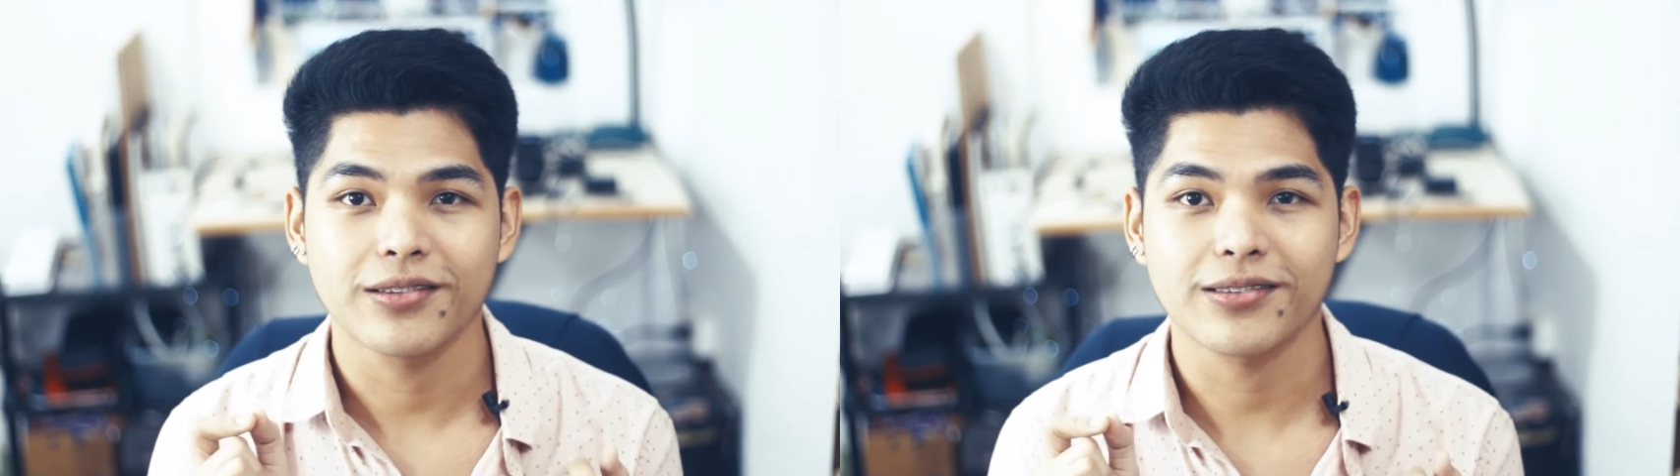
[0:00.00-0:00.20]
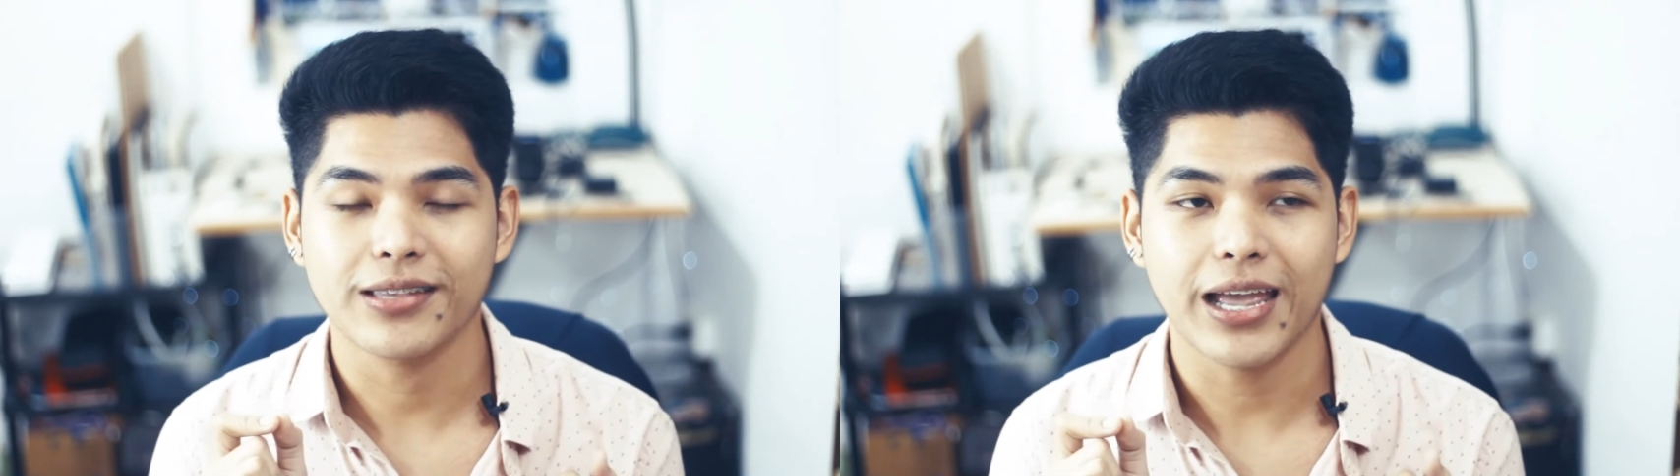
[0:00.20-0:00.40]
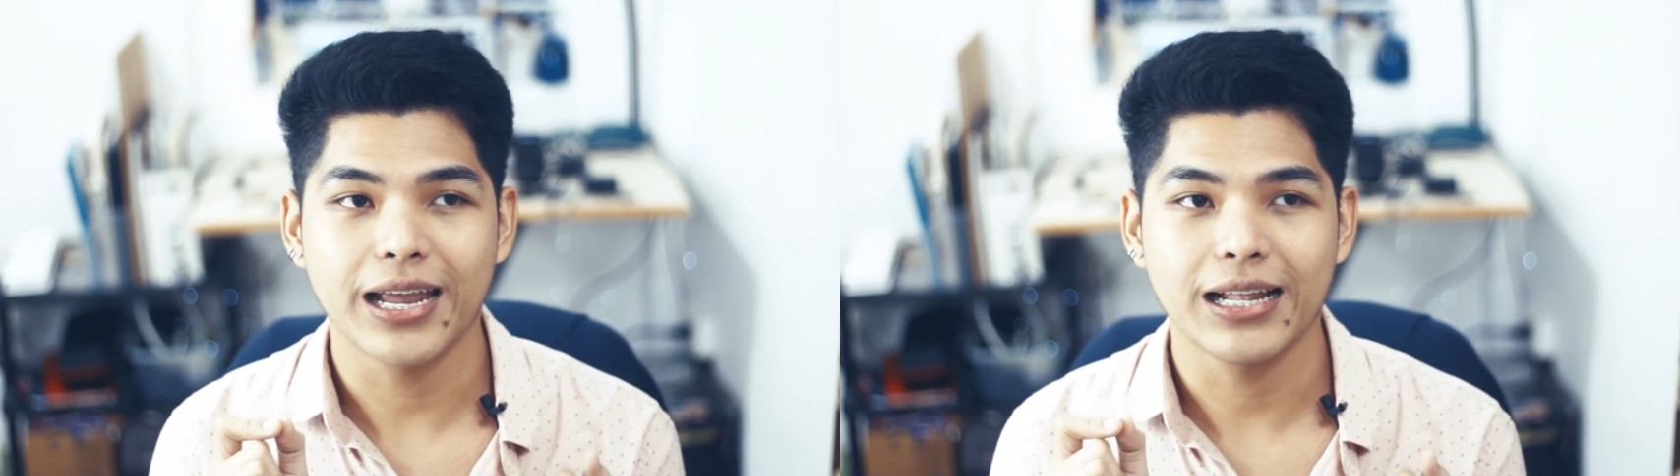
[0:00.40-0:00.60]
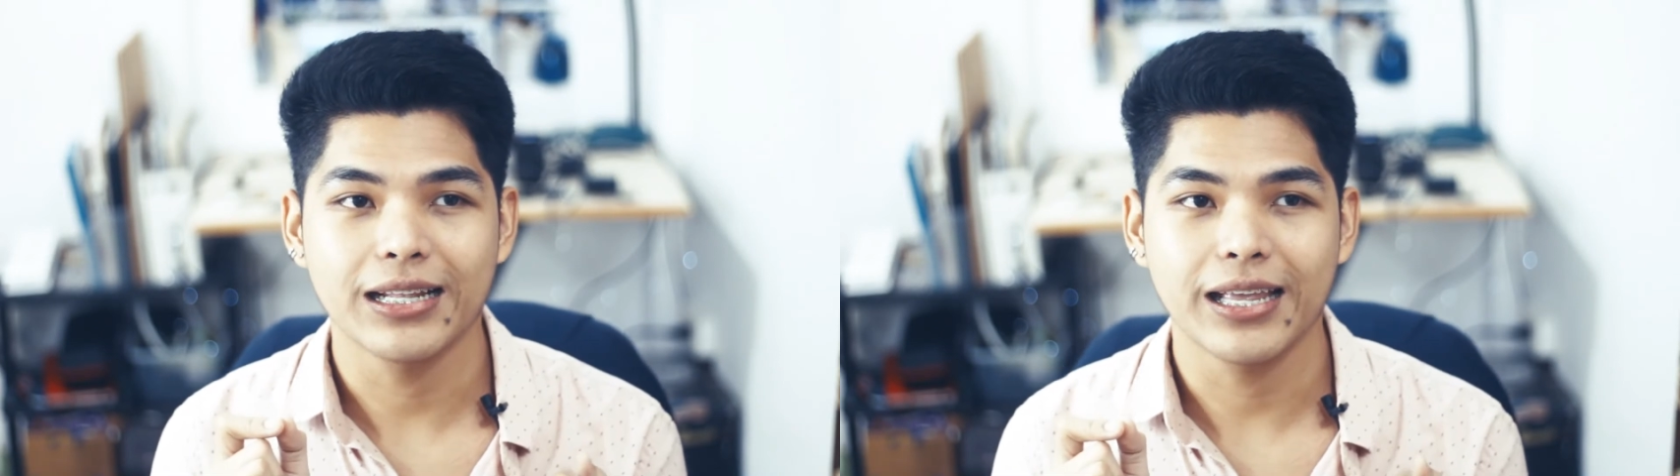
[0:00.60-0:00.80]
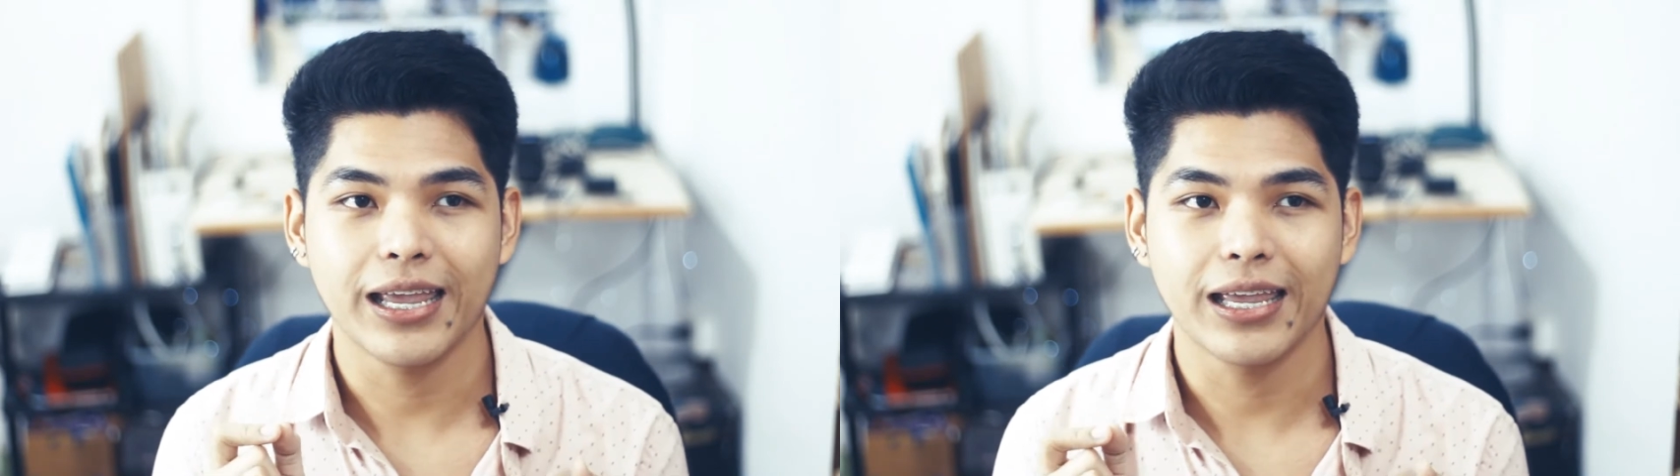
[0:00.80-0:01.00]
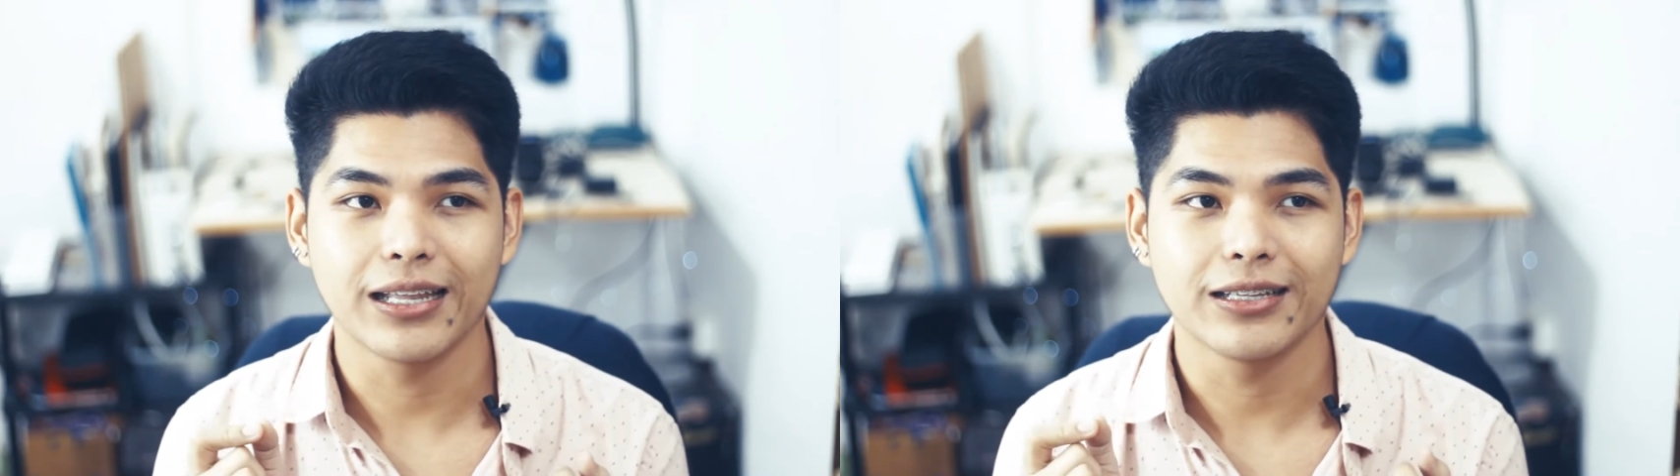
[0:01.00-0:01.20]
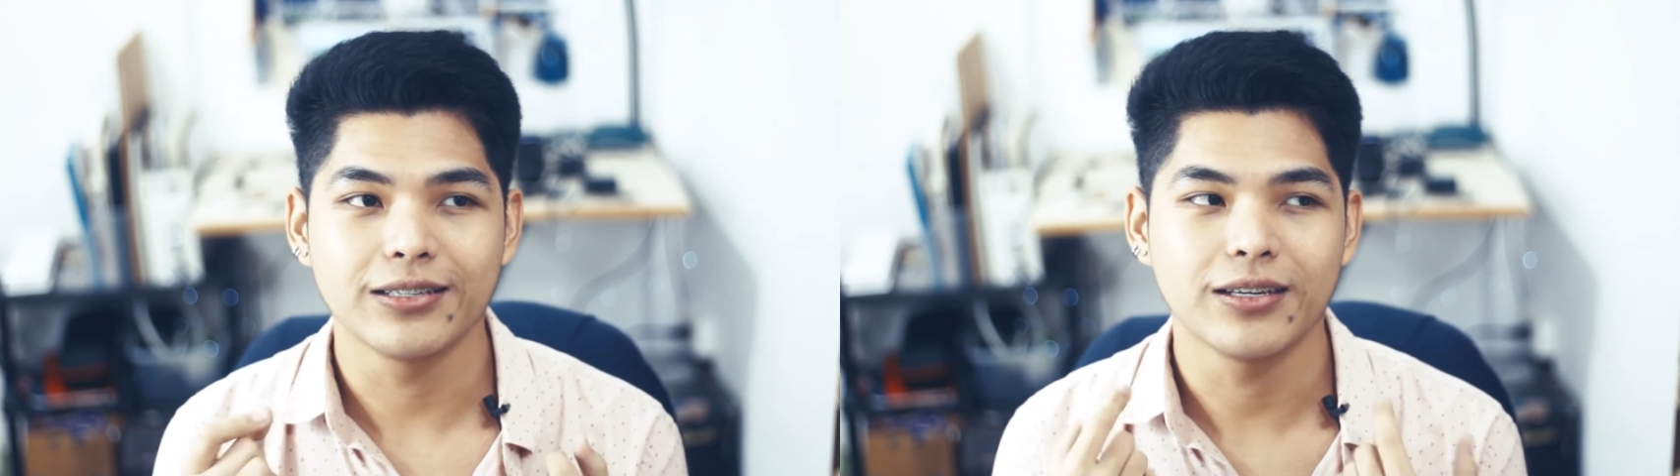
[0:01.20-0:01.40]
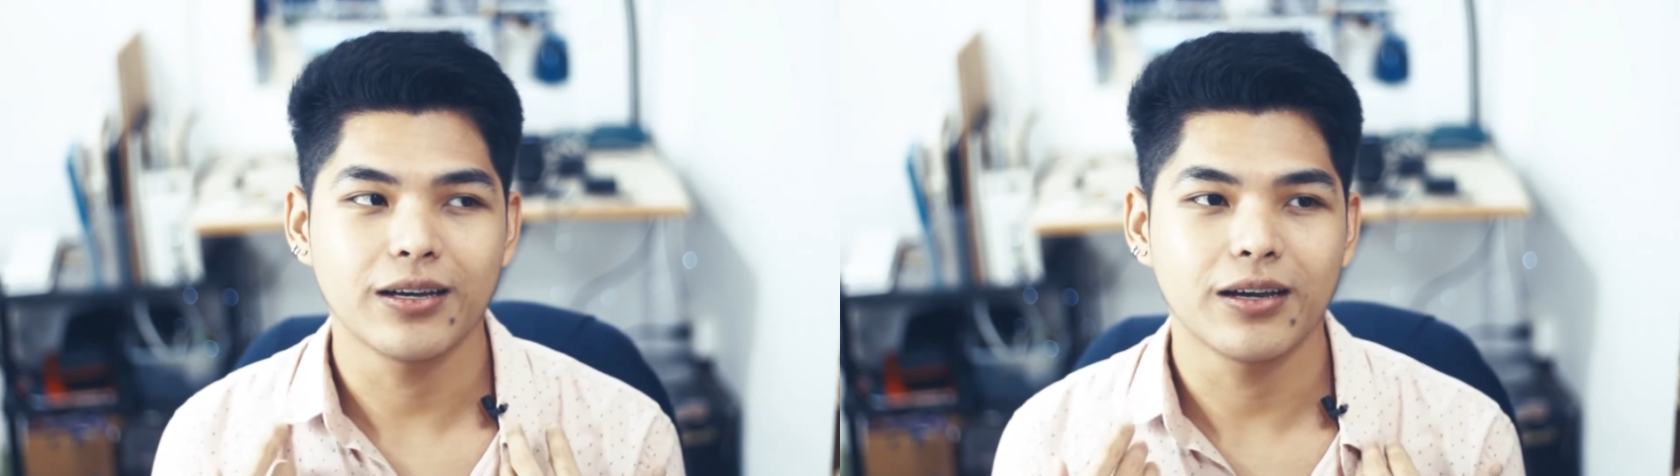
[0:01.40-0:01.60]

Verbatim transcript: style and